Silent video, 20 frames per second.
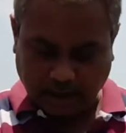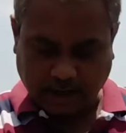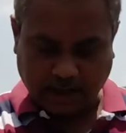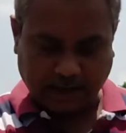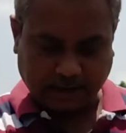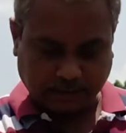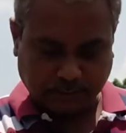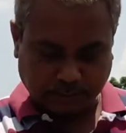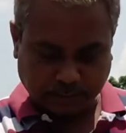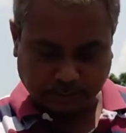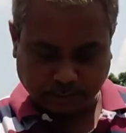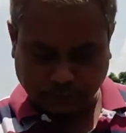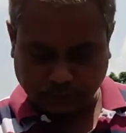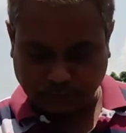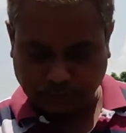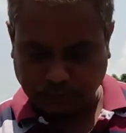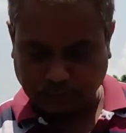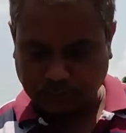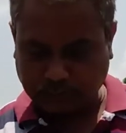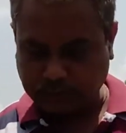একদম পুরো
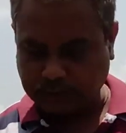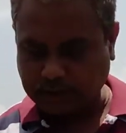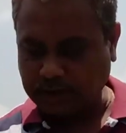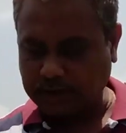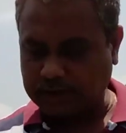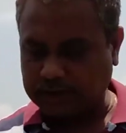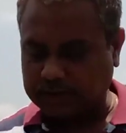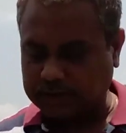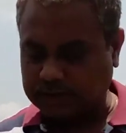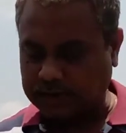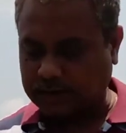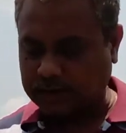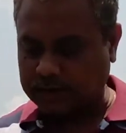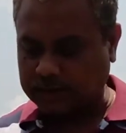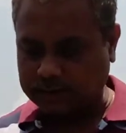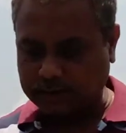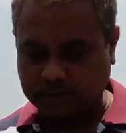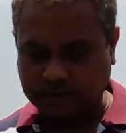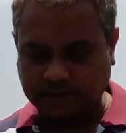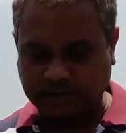সুন্দর করে নালা
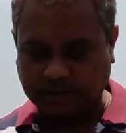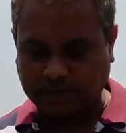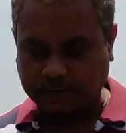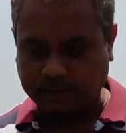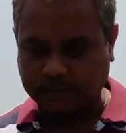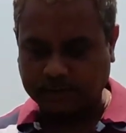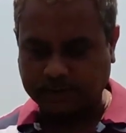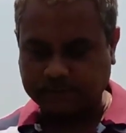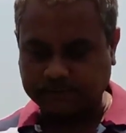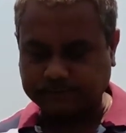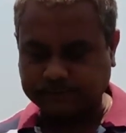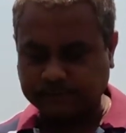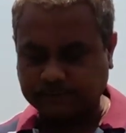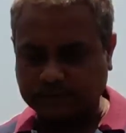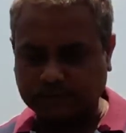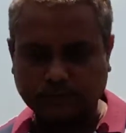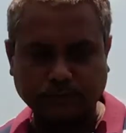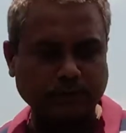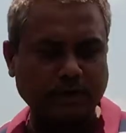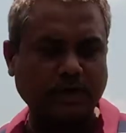করে দেওয়া হবে
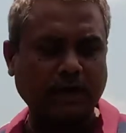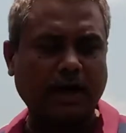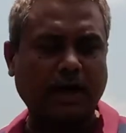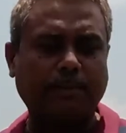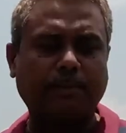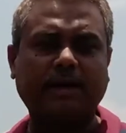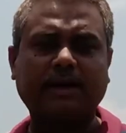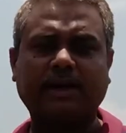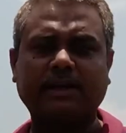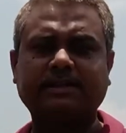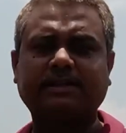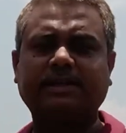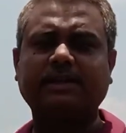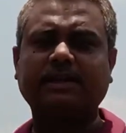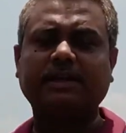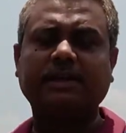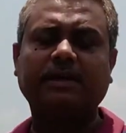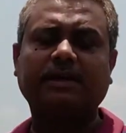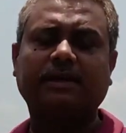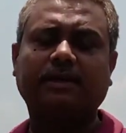সুতরাং আমার আজকে
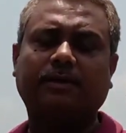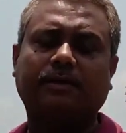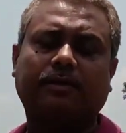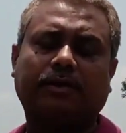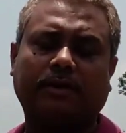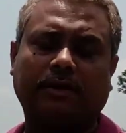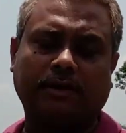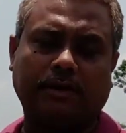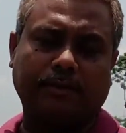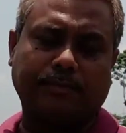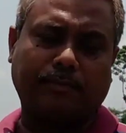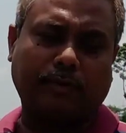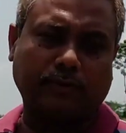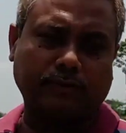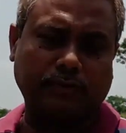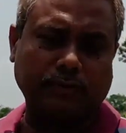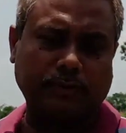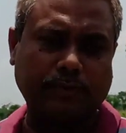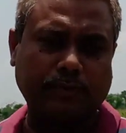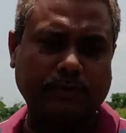
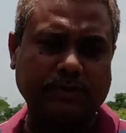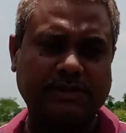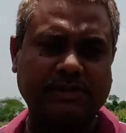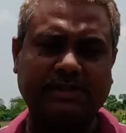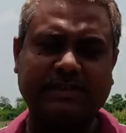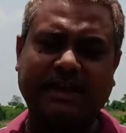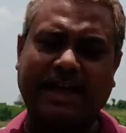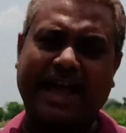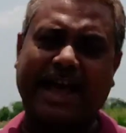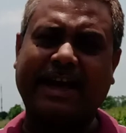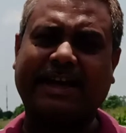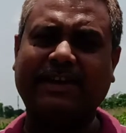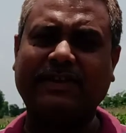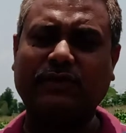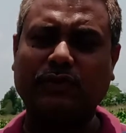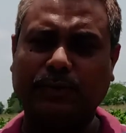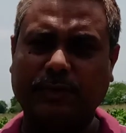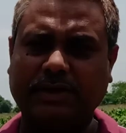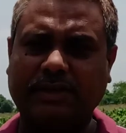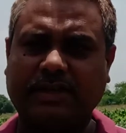বক্তব্য হচ্ছে যে একই
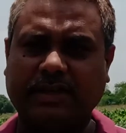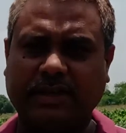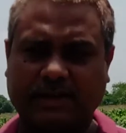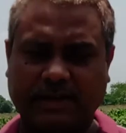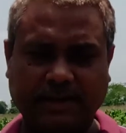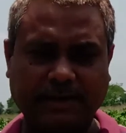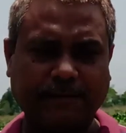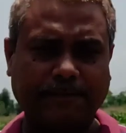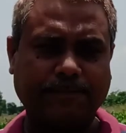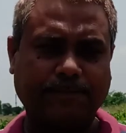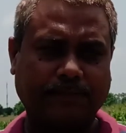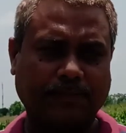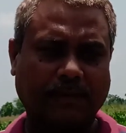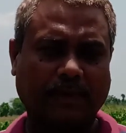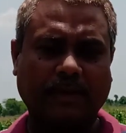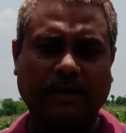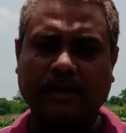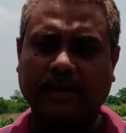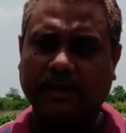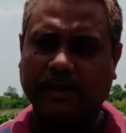জমির থেকে
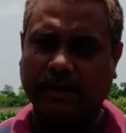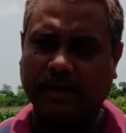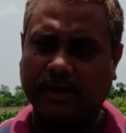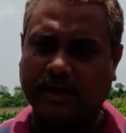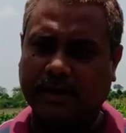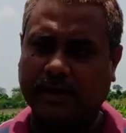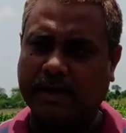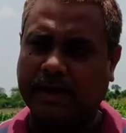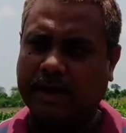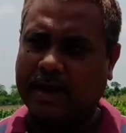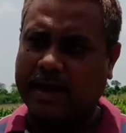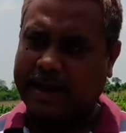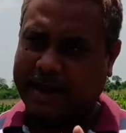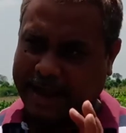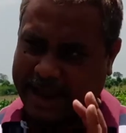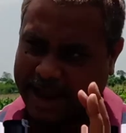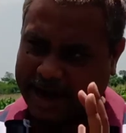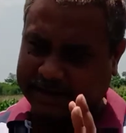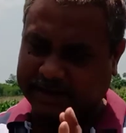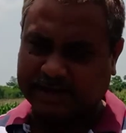হ্যাঁ,
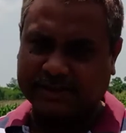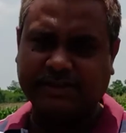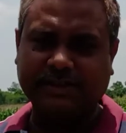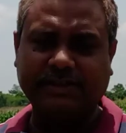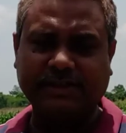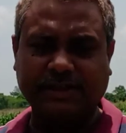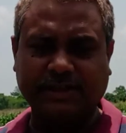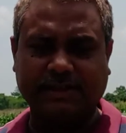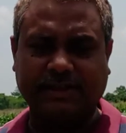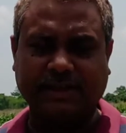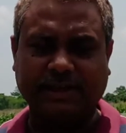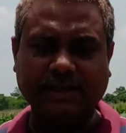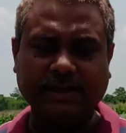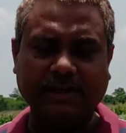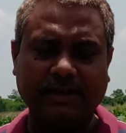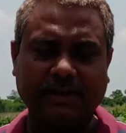একটা সিজনেতেই